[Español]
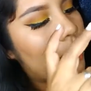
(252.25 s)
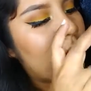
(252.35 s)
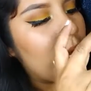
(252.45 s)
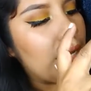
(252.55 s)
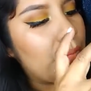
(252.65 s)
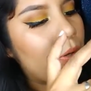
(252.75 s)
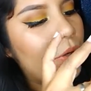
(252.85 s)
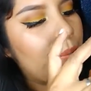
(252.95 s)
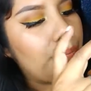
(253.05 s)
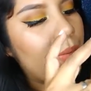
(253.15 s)
Eh, y
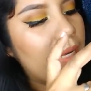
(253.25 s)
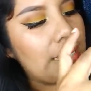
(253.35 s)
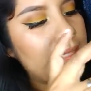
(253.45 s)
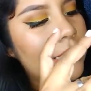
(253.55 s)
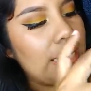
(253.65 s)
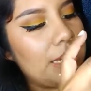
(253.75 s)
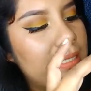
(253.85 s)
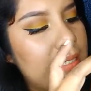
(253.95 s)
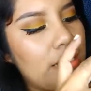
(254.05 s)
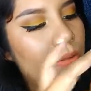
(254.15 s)
bueno, este
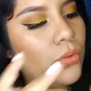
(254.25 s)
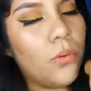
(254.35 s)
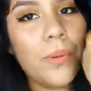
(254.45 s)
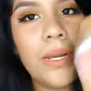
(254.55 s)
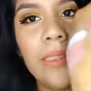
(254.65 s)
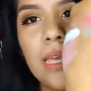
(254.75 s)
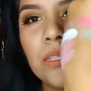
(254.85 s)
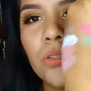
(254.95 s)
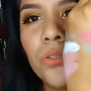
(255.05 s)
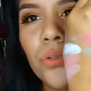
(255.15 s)
es en el tono verde.
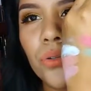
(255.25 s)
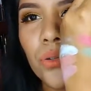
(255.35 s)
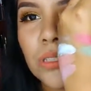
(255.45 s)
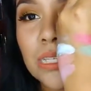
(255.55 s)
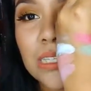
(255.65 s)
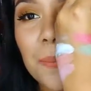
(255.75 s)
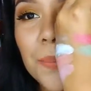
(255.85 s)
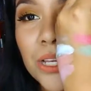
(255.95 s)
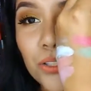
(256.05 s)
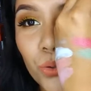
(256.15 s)
Estos tonos
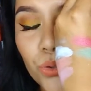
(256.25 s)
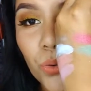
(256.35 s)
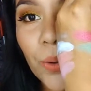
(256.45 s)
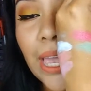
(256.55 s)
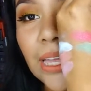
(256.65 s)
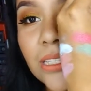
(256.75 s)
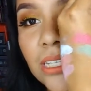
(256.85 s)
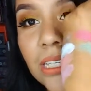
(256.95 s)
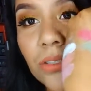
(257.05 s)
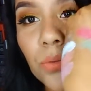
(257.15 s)
están precioso, vean
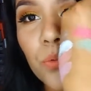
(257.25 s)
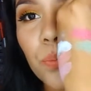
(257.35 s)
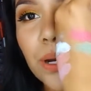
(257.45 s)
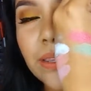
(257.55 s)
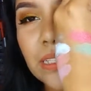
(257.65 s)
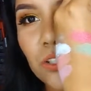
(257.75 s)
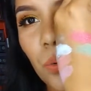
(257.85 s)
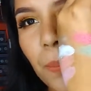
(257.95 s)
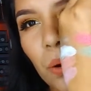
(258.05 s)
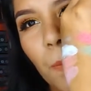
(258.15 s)
chicas, como un
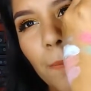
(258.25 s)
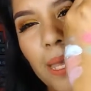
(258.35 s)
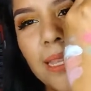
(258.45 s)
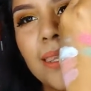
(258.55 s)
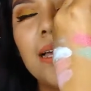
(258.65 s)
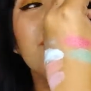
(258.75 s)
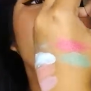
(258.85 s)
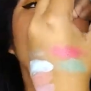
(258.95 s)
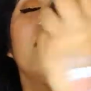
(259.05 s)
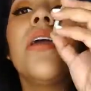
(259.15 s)
verdecito pero menta.
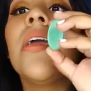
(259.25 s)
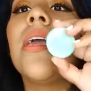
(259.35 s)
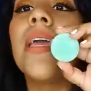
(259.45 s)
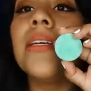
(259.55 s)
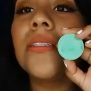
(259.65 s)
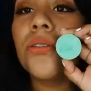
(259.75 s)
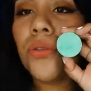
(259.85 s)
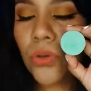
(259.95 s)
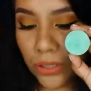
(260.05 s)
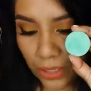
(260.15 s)
Eh, este
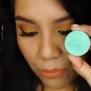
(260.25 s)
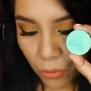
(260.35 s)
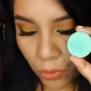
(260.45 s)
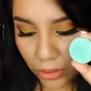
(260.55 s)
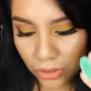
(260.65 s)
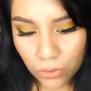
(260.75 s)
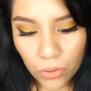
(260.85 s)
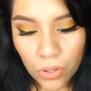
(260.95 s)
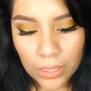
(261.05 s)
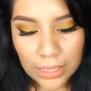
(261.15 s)
tono está muy
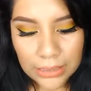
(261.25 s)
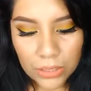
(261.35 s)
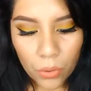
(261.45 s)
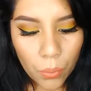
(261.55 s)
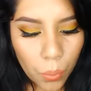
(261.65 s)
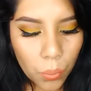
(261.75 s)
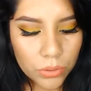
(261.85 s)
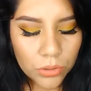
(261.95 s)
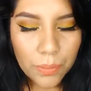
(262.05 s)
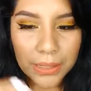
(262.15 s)
bonito y les digo,
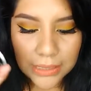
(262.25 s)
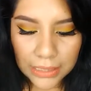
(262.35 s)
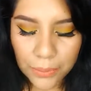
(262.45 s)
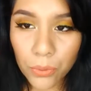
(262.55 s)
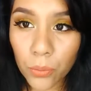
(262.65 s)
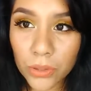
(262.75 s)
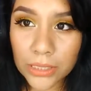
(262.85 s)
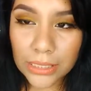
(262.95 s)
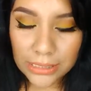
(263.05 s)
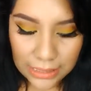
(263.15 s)
son bastante
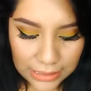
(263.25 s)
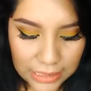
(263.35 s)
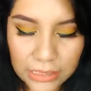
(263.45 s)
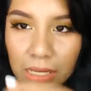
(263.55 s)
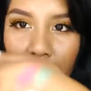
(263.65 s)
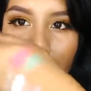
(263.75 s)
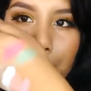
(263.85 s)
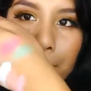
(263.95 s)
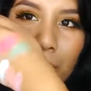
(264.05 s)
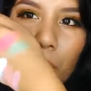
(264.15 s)
polvositas estas,
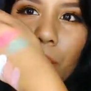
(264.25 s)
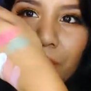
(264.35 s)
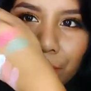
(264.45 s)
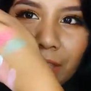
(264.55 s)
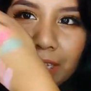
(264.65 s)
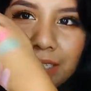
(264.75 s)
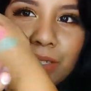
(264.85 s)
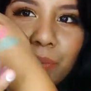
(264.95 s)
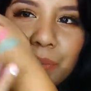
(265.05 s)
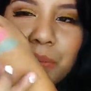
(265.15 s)
pero fíjense,
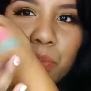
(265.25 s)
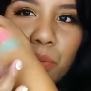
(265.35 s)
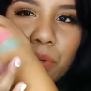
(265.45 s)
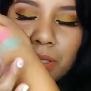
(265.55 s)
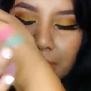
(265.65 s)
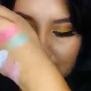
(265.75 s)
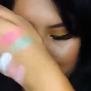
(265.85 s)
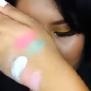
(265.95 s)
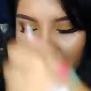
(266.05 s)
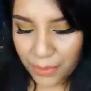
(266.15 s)
son más polvosas
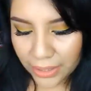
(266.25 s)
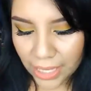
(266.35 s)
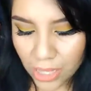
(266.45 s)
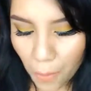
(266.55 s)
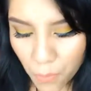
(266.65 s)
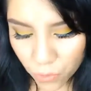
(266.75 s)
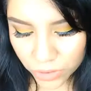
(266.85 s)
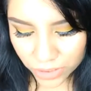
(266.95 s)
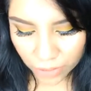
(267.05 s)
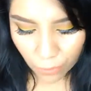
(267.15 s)
y pigmentan
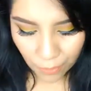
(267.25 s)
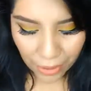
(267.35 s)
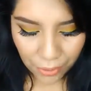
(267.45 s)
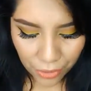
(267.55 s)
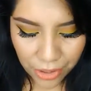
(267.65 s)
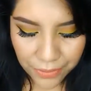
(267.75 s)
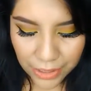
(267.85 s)
muchísimo mejor.